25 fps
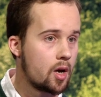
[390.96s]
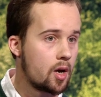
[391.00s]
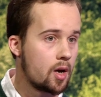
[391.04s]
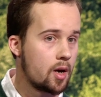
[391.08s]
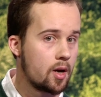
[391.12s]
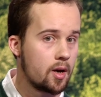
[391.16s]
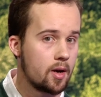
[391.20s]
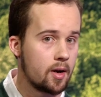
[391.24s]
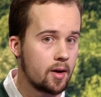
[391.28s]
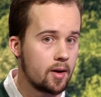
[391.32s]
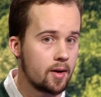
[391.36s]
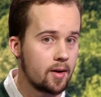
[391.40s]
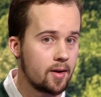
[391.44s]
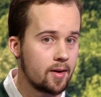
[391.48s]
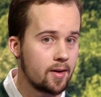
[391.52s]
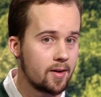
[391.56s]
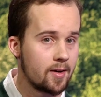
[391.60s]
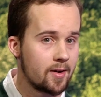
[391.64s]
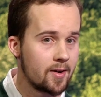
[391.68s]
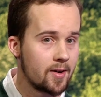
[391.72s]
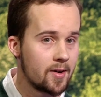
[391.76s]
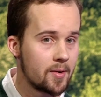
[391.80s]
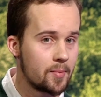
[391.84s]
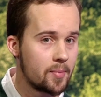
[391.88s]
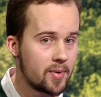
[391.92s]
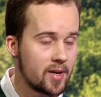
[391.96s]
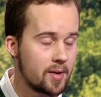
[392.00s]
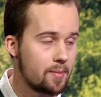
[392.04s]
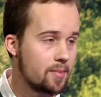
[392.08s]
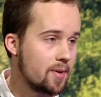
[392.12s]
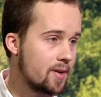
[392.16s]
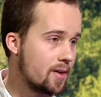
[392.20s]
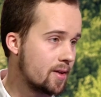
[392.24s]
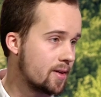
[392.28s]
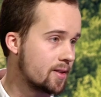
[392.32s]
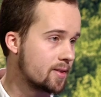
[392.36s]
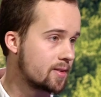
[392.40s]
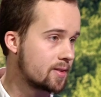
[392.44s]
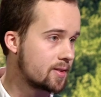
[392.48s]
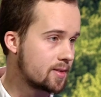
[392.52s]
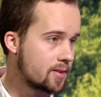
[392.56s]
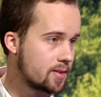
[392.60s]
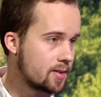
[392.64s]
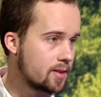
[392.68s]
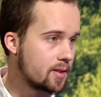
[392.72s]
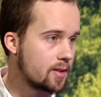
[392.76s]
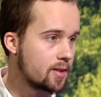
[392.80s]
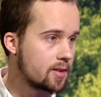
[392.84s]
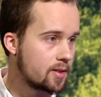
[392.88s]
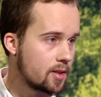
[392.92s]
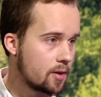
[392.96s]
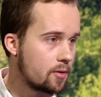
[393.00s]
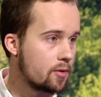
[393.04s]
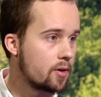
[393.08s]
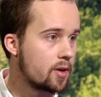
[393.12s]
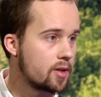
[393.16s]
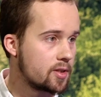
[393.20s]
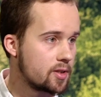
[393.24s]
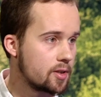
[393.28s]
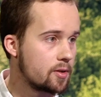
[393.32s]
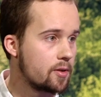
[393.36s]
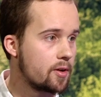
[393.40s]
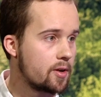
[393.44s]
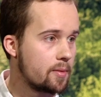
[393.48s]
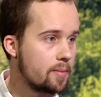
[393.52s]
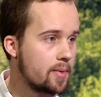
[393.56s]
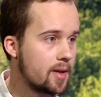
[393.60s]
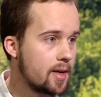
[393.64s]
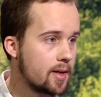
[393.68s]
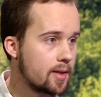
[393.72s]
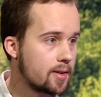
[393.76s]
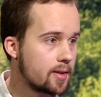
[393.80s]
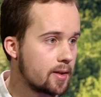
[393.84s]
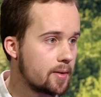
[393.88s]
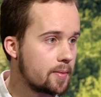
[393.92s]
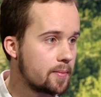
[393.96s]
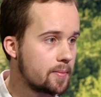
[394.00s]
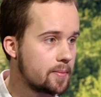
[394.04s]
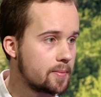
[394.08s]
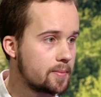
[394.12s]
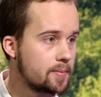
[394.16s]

э, прибыли с э, такой категории билета.